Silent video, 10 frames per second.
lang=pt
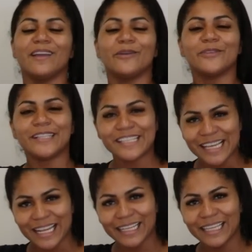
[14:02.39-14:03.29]
eu vou
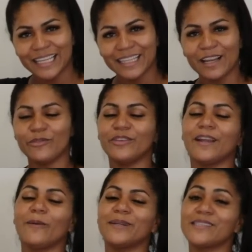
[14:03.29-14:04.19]
deixar aqui na tela
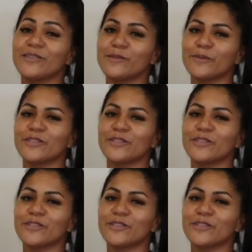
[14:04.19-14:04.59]
final mais dois